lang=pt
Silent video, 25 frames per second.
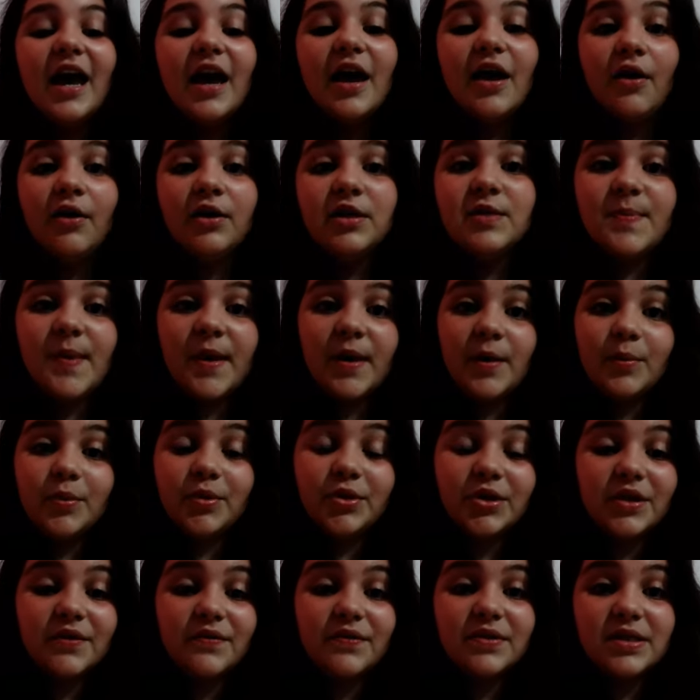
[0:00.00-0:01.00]
Eu espero
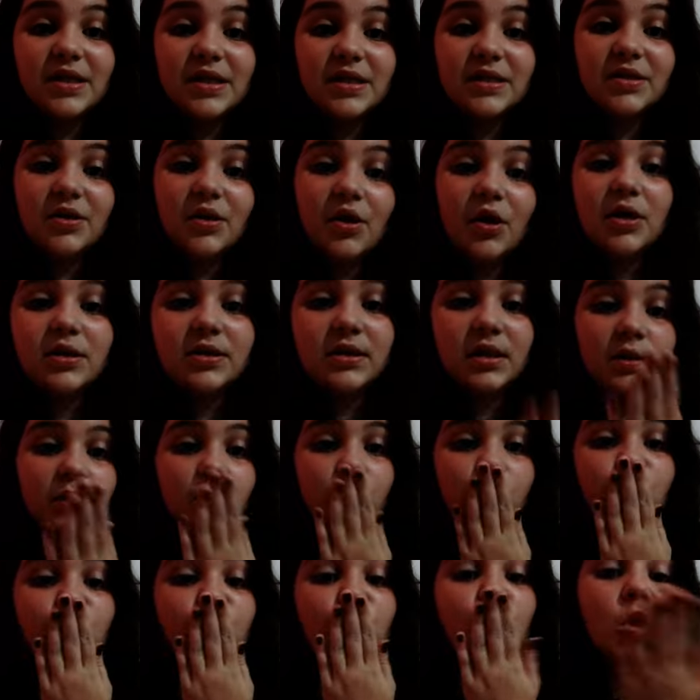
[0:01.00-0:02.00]
muito que vocês gostem.
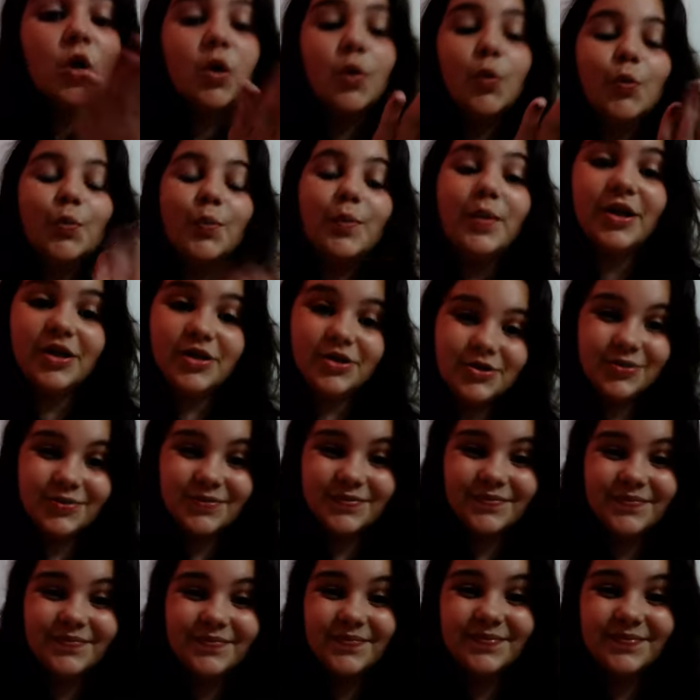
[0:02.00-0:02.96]
Um beijo.